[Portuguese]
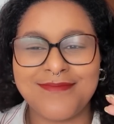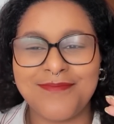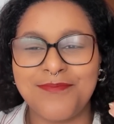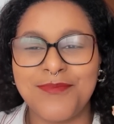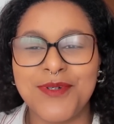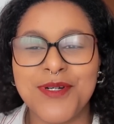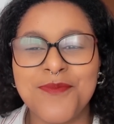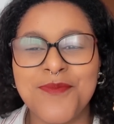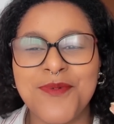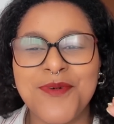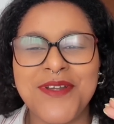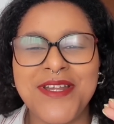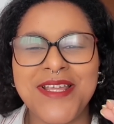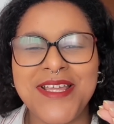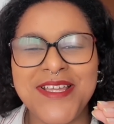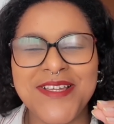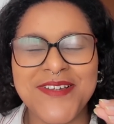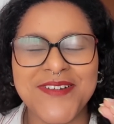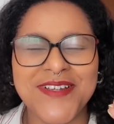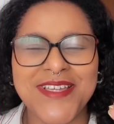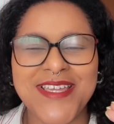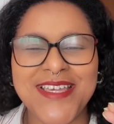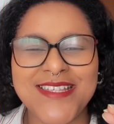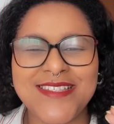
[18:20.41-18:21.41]

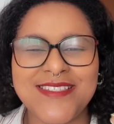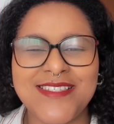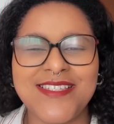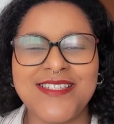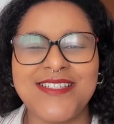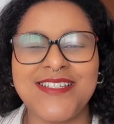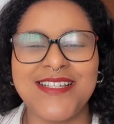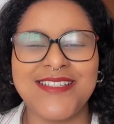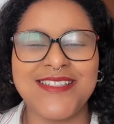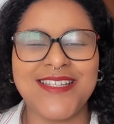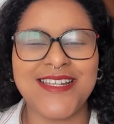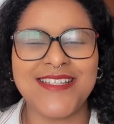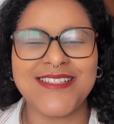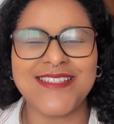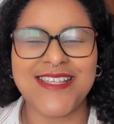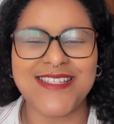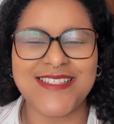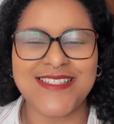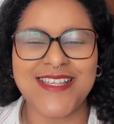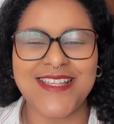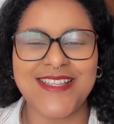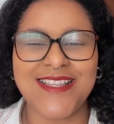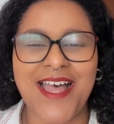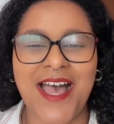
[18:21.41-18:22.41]
burburinho que existe entre
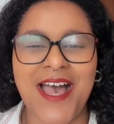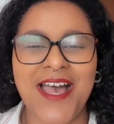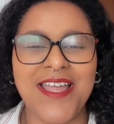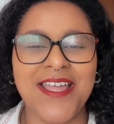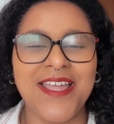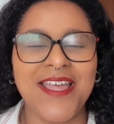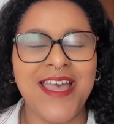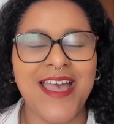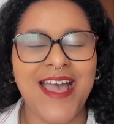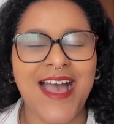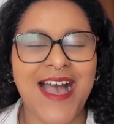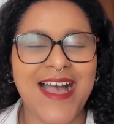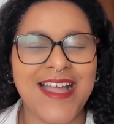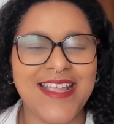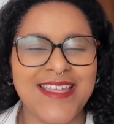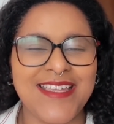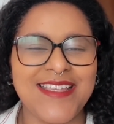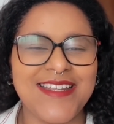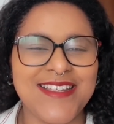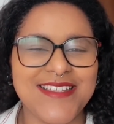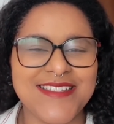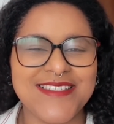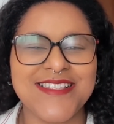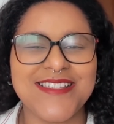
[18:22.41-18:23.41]
as Sedai
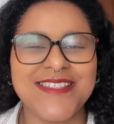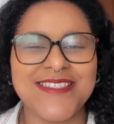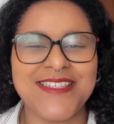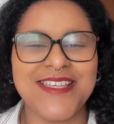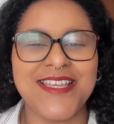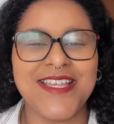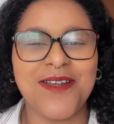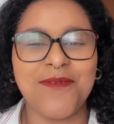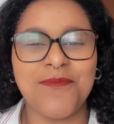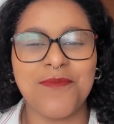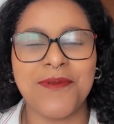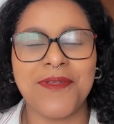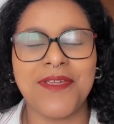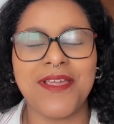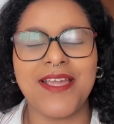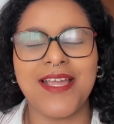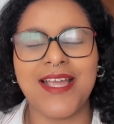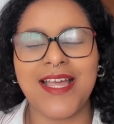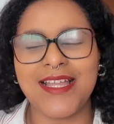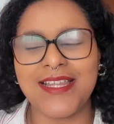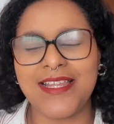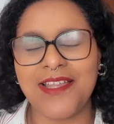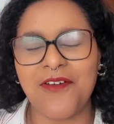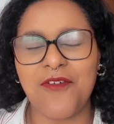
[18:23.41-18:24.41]
aqui nessa cena, porque
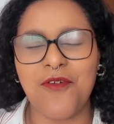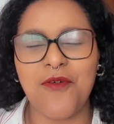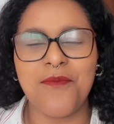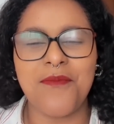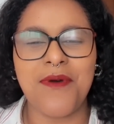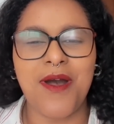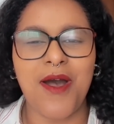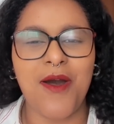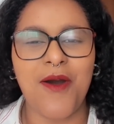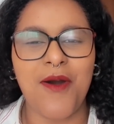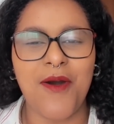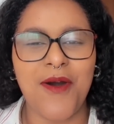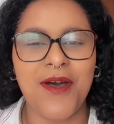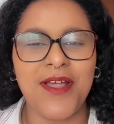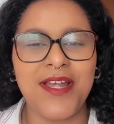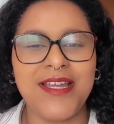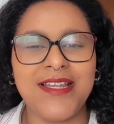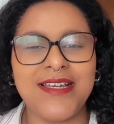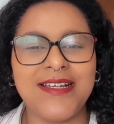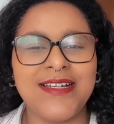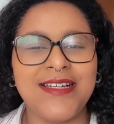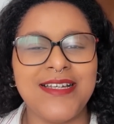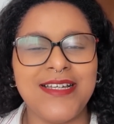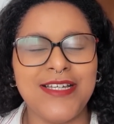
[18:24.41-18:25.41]
cada uma
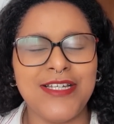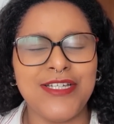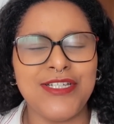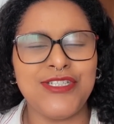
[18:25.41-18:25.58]
olha